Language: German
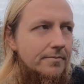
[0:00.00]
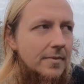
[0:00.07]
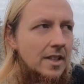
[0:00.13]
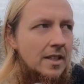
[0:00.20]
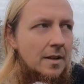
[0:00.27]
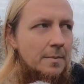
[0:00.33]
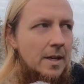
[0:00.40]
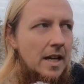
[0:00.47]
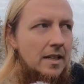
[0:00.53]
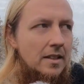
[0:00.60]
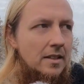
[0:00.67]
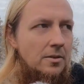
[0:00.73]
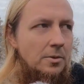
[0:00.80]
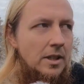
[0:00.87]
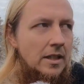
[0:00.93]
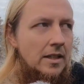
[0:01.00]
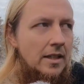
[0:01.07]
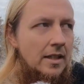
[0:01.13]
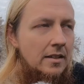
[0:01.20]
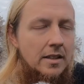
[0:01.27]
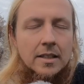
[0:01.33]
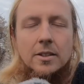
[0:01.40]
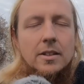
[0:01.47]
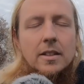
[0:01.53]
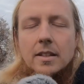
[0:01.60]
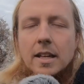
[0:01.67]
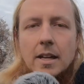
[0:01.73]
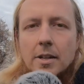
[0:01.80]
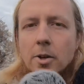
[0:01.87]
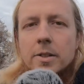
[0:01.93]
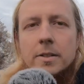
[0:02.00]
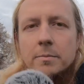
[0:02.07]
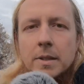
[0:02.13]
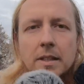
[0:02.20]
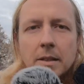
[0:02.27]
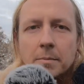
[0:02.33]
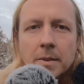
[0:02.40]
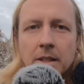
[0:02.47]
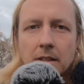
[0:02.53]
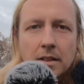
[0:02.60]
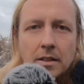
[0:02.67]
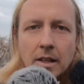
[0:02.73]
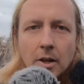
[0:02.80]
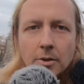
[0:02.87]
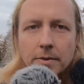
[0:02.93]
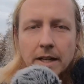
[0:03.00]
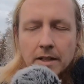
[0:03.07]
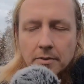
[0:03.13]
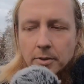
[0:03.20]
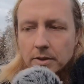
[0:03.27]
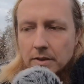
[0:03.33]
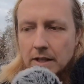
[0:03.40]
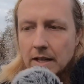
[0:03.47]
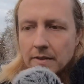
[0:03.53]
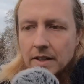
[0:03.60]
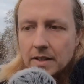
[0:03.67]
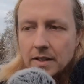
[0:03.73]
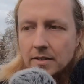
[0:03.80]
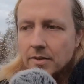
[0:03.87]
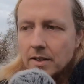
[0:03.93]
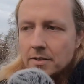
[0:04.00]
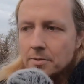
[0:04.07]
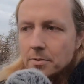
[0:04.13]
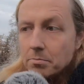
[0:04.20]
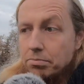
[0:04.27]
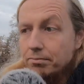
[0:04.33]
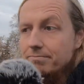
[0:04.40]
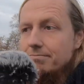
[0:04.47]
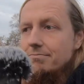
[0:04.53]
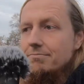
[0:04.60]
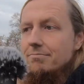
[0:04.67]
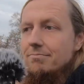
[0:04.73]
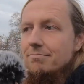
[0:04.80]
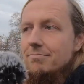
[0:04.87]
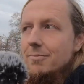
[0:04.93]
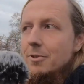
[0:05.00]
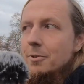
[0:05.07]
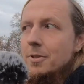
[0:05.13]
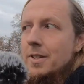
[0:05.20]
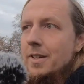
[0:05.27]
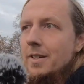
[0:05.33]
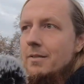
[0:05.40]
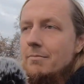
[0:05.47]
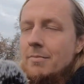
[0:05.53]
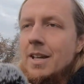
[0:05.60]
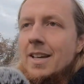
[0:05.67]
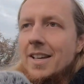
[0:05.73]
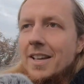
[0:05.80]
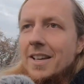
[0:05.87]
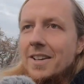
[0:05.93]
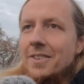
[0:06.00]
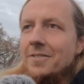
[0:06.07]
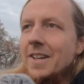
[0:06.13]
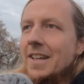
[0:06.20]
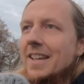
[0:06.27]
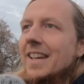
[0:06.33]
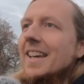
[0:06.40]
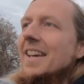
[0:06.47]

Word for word: ich kann mir eigentlich nur erklären, ich, ich konnte mit ihm nicht darauf antworten, ja, weil ich war so, okay. wie,